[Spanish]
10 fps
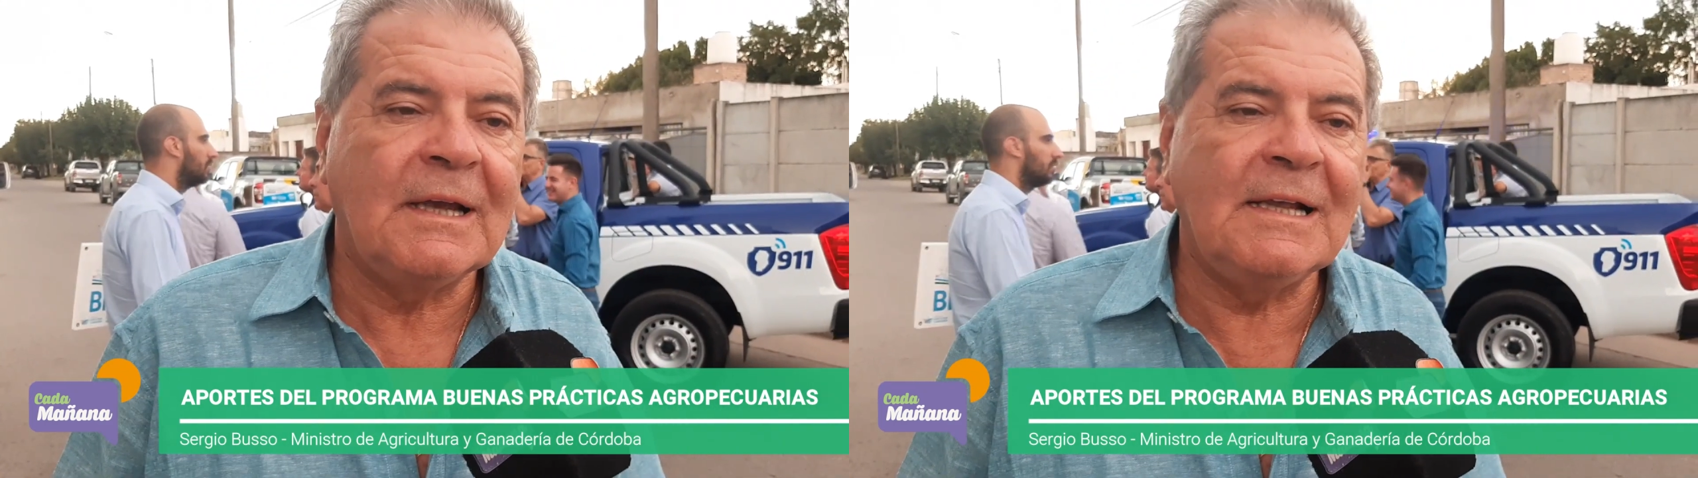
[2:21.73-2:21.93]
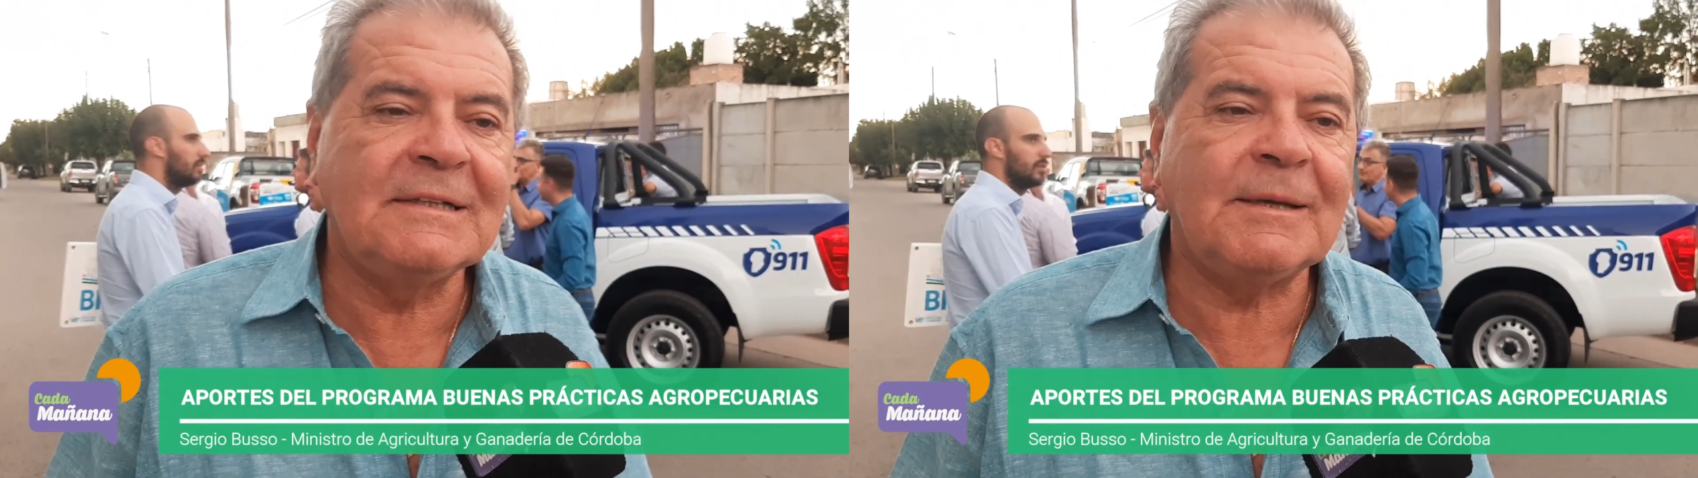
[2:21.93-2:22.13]

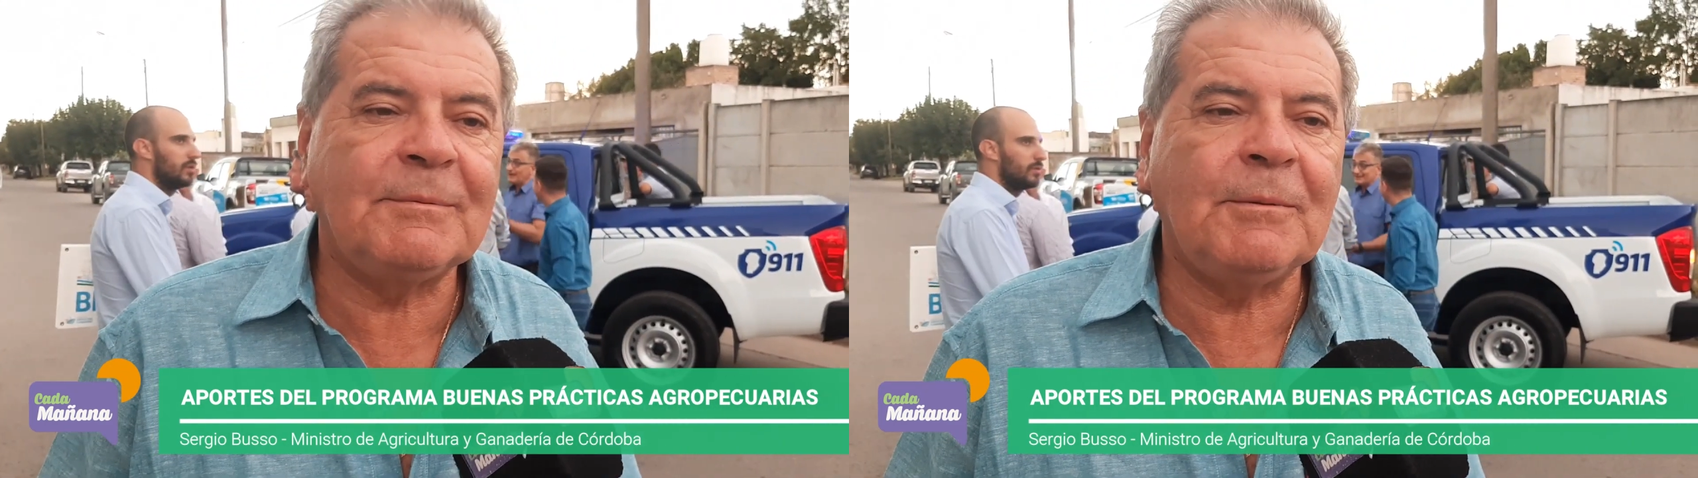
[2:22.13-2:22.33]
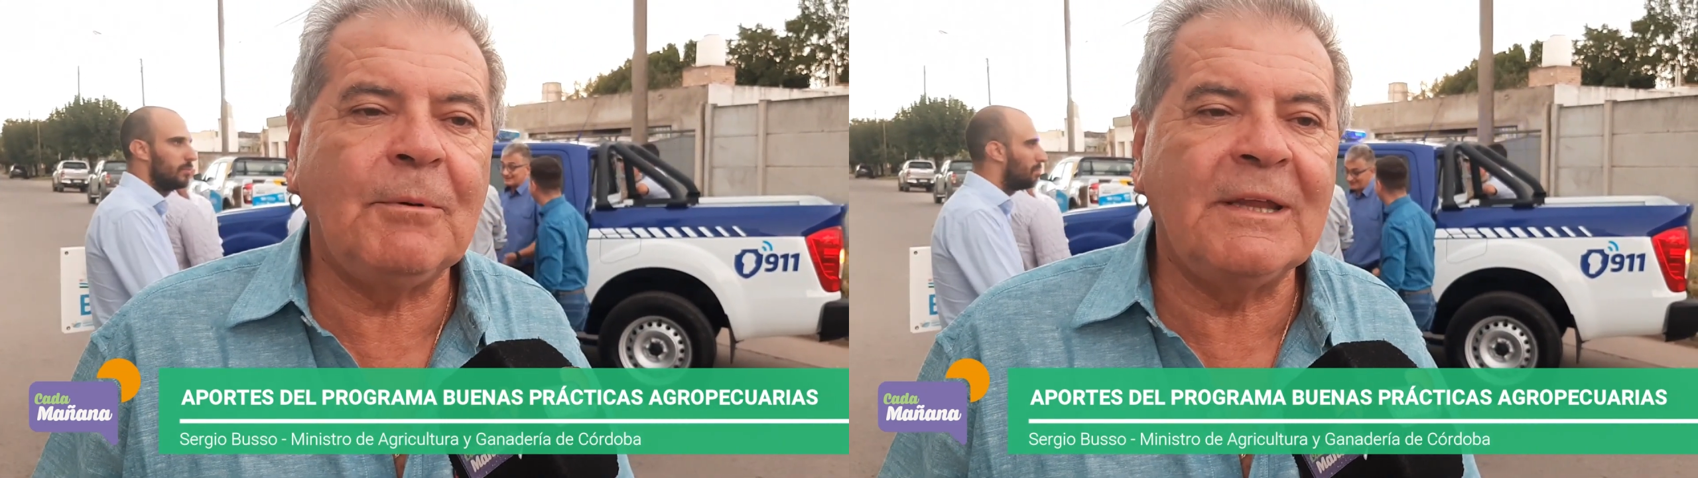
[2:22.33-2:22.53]
el
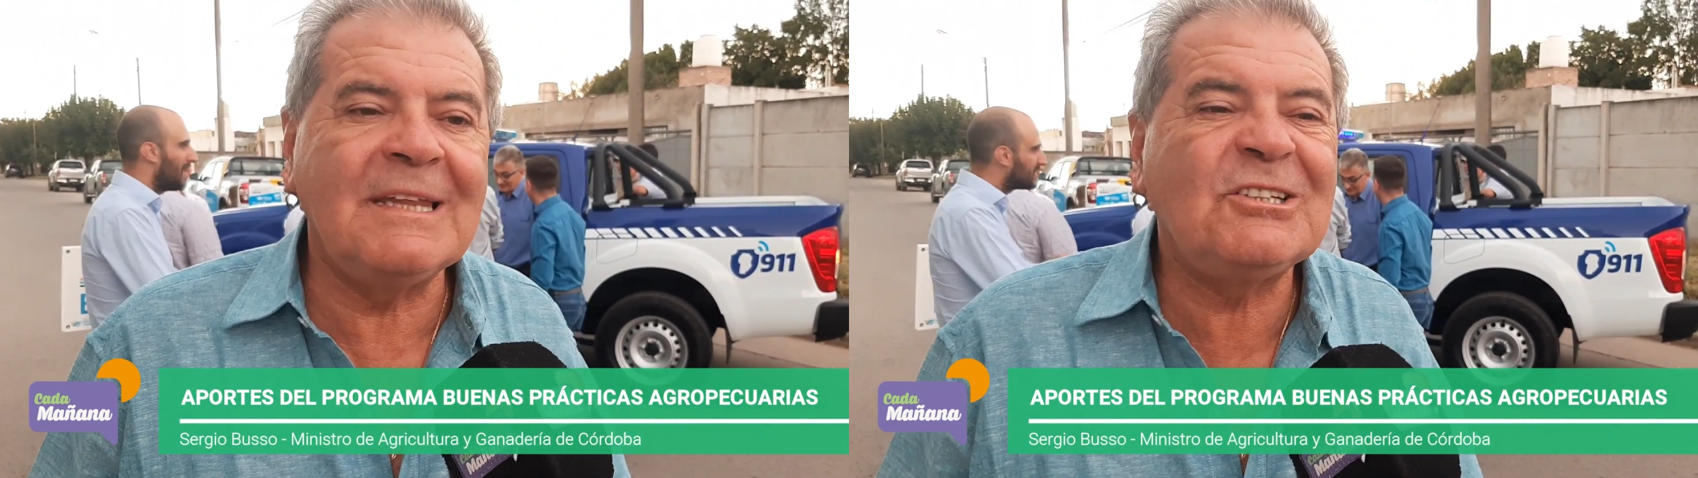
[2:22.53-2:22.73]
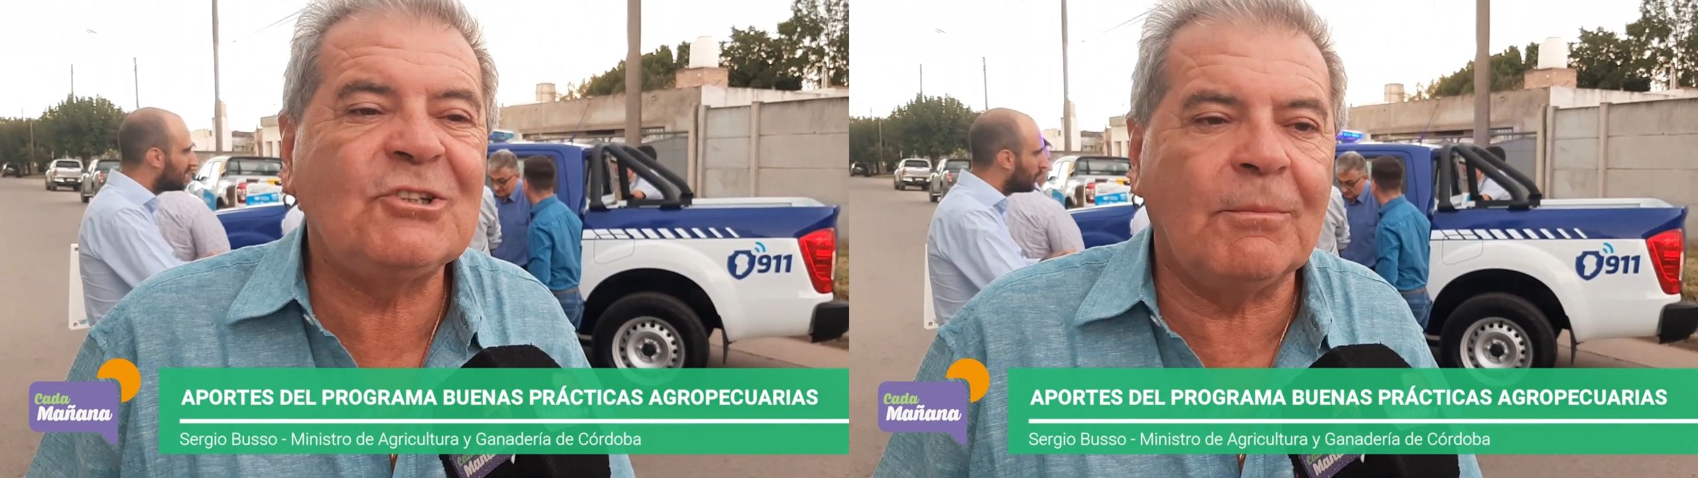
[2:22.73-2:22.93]
séptimo
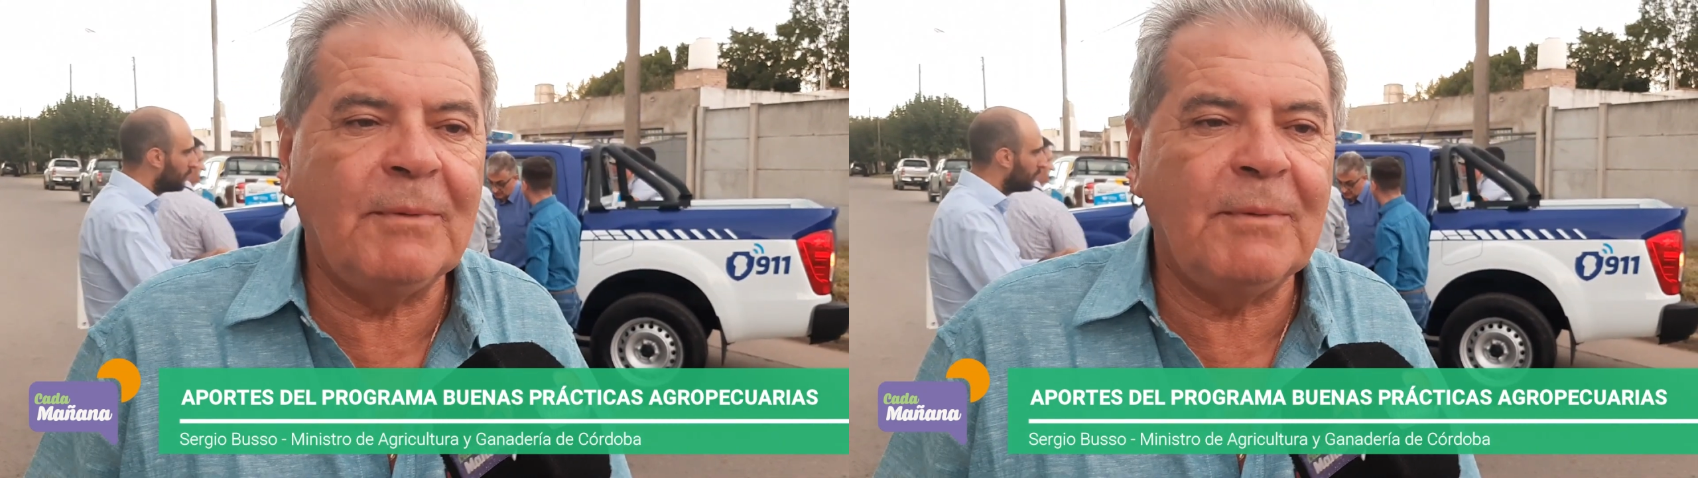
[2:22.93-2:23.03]
edición,